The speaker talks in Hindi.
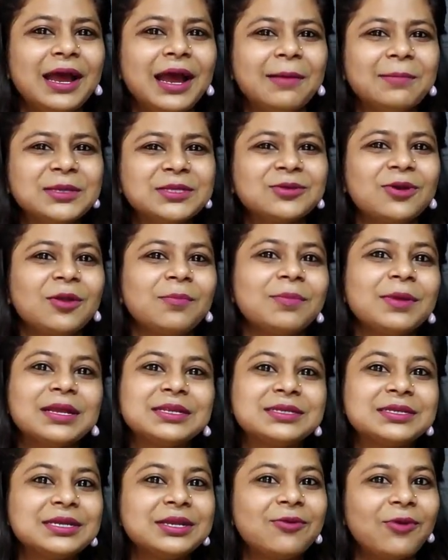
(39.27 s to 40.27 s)
अमेज़ोन पे
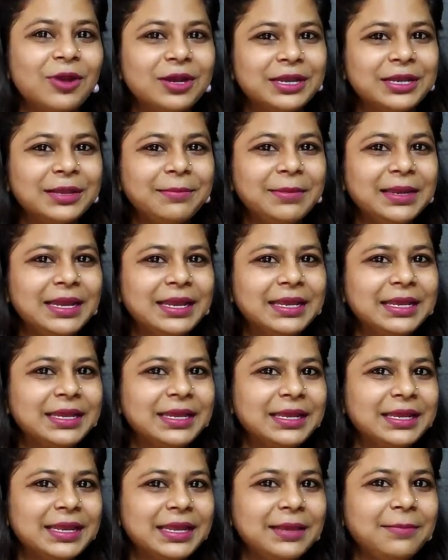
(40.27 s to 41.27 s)
अच्छी क्वालिटी मिलेगी
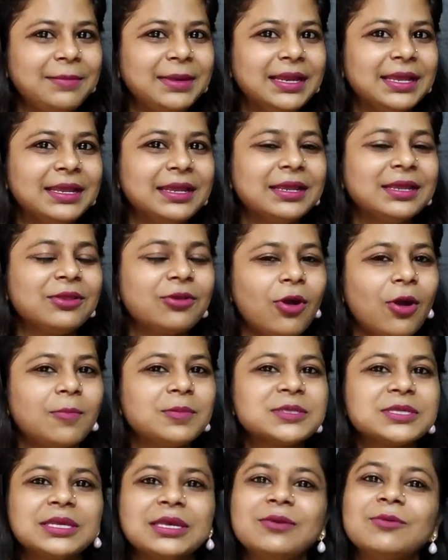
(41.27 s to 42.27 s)
कि नहीं मिलेगी
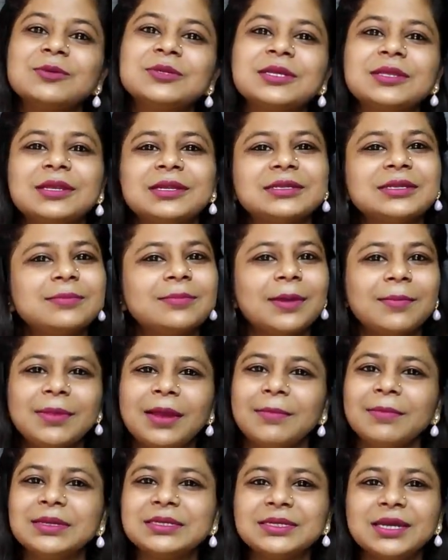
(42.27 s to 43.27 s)
टॉप्स की उसी तरह से मैं भी
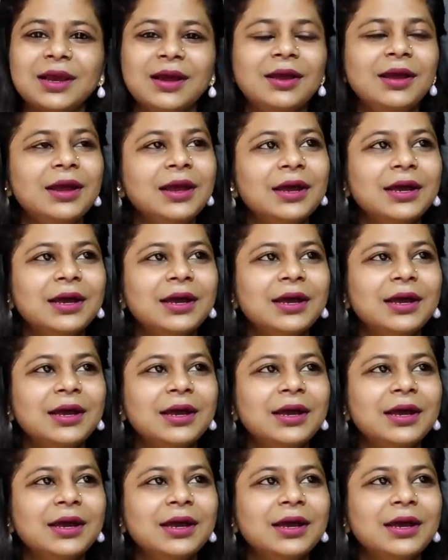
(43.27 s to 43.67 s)
हमेशा